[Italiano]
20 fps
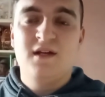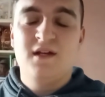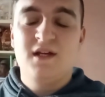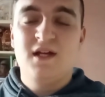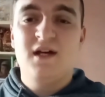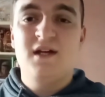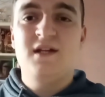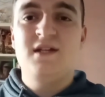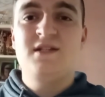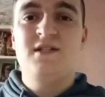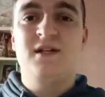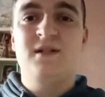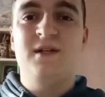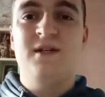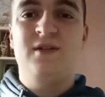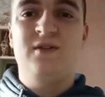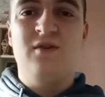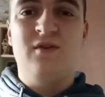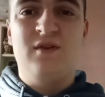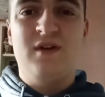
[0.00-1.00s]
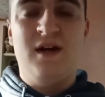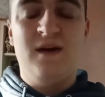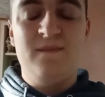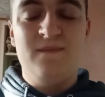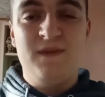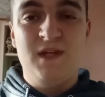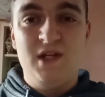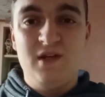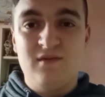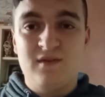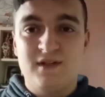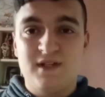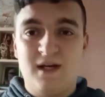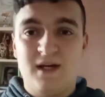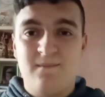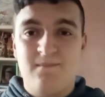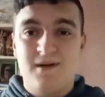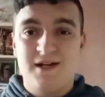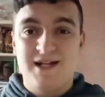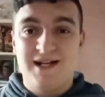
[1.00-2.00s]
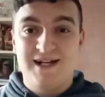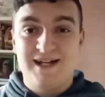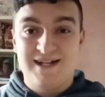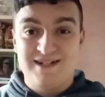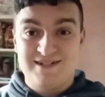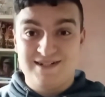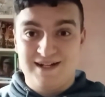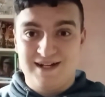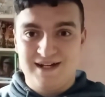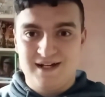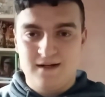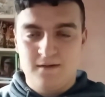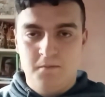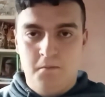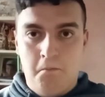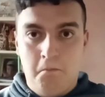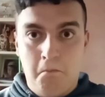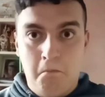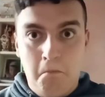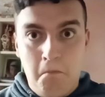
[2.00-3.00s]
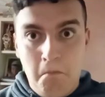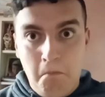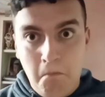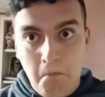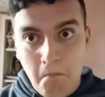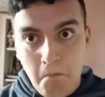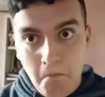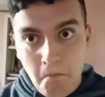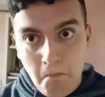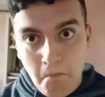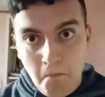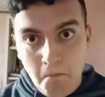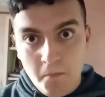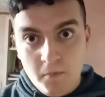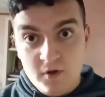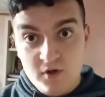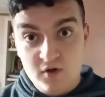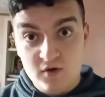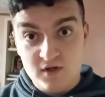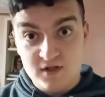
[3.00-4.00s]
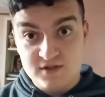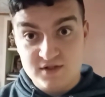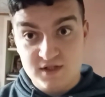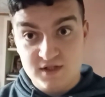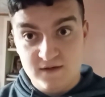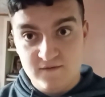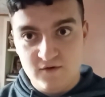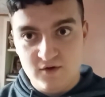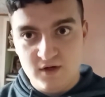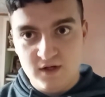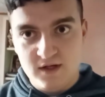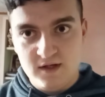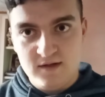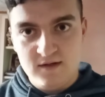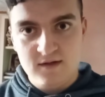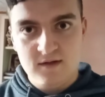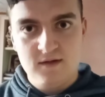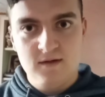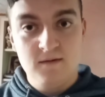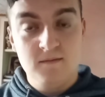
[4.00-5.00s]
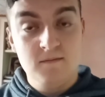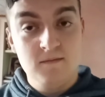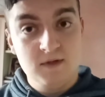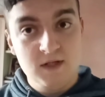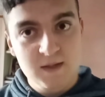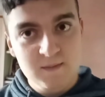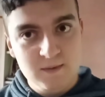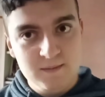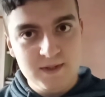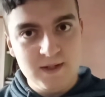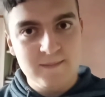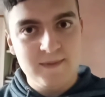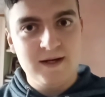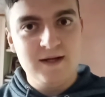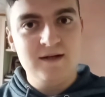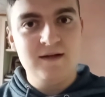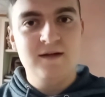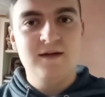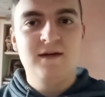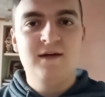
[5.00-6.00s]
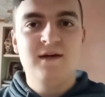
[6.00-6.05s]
Gareggia a Daytona in una tappa della NASCAR con la Chevrolet, Nemo mia mal,